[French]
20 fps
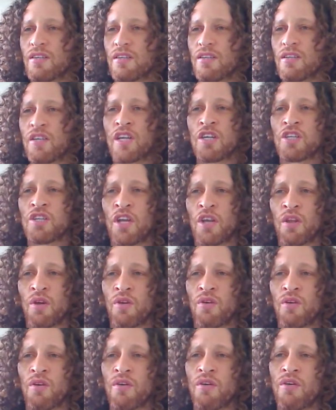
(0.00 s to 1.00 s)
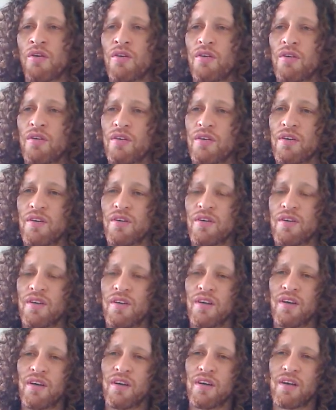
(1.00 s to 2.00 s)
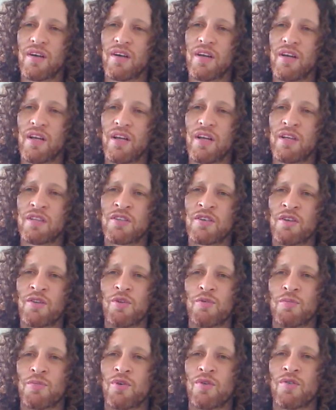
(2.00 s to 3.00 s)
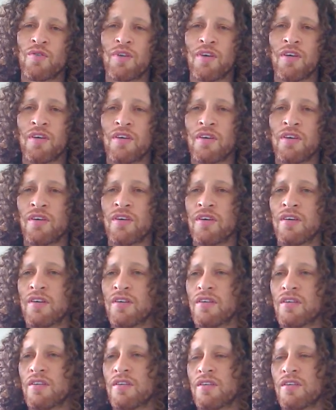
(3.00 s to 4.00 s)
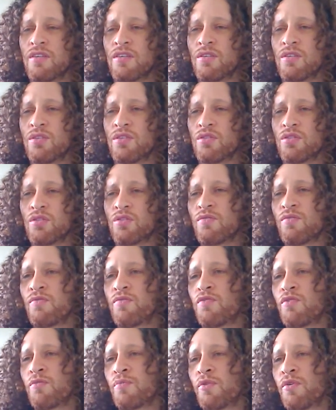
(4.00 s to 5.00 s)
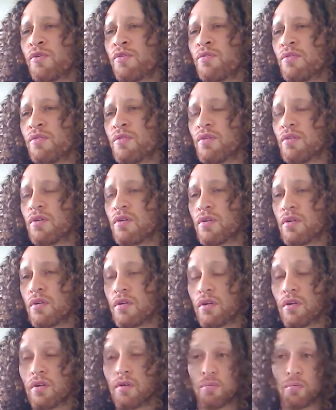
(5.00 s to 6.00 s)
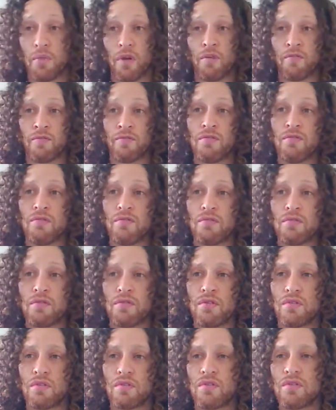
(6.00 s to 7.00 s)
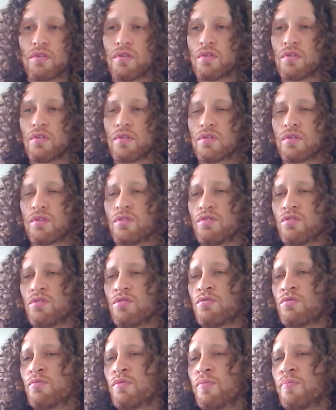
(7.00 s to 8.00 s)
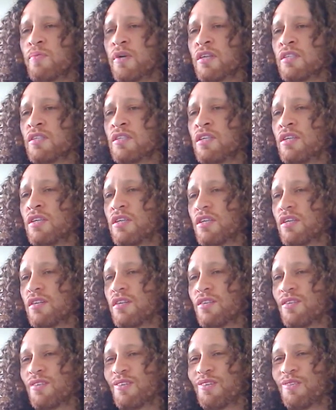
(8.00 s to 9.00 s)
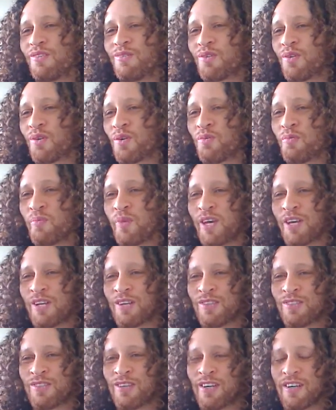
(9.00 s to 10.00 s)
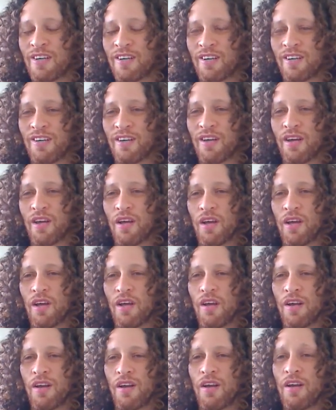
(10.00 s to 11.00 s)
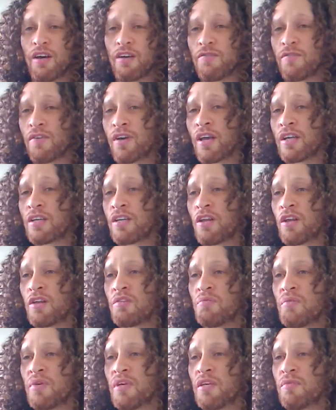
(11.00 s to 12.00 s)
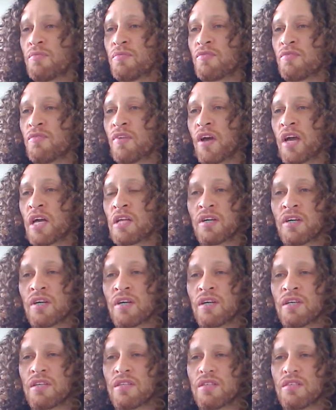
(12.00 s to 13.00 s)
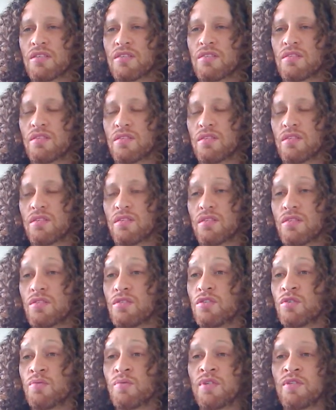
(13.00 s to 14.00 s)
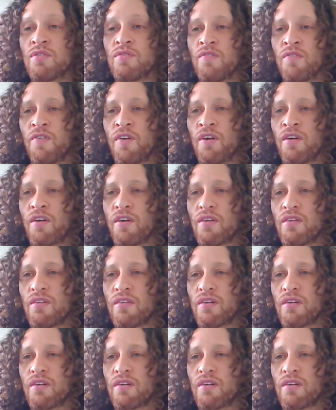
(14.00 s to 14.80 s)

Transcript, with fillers: Tâche d'être heureux. Laisse ce globe tranquille. Je n'en veux plus. Mais le vent Je ne suis pas si on rumait que ça. L'air frais de la nuit me fera du bien. Je suis une fleur.